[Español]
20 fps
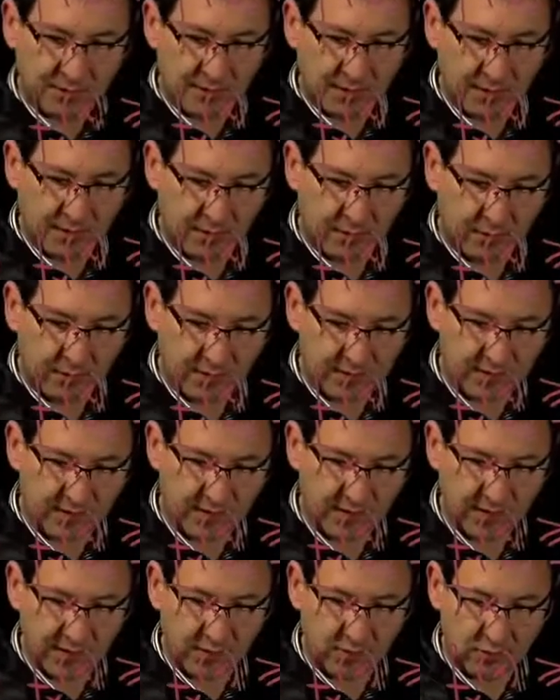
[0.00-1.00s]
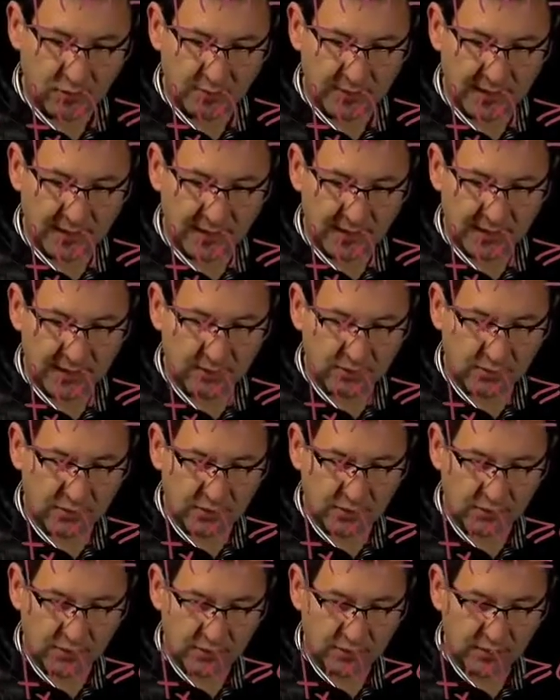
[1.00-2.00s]
Y es una serie convergente, por
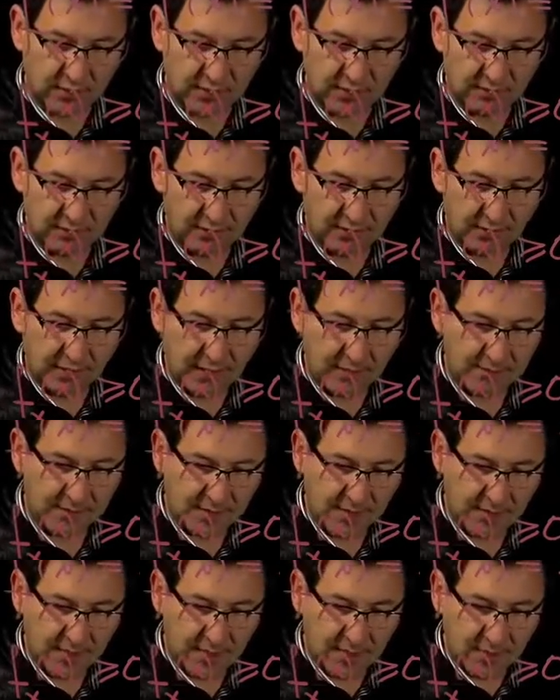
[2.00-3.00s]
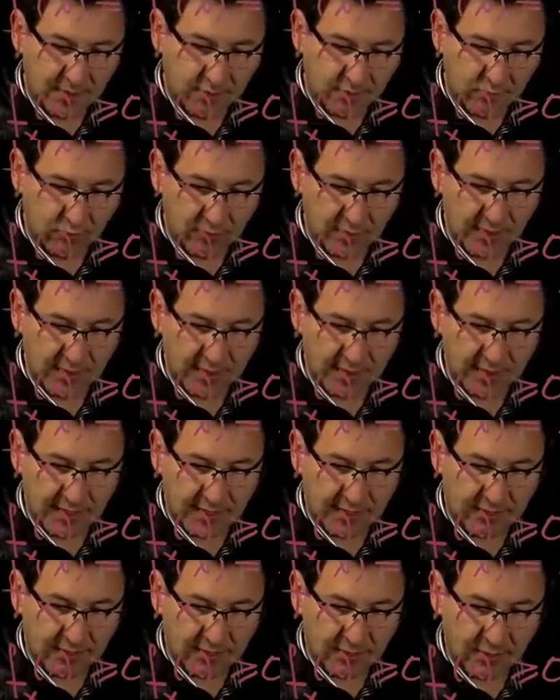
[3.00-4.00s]
tanto, eso es elevado a lambda por e
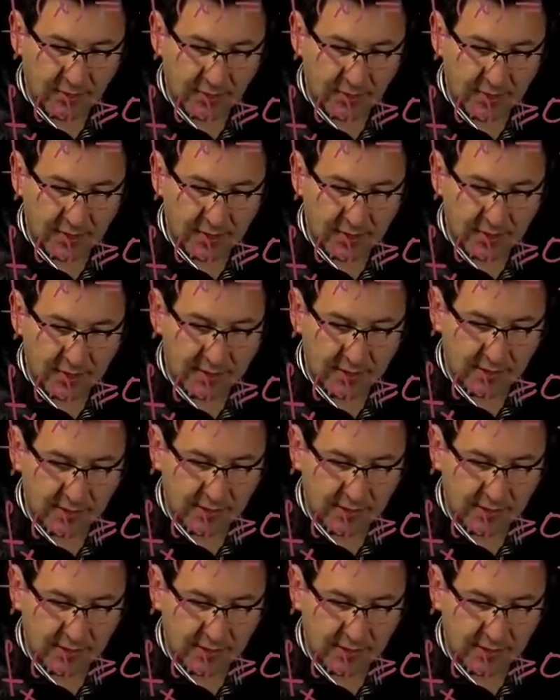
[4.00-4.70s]
elevado a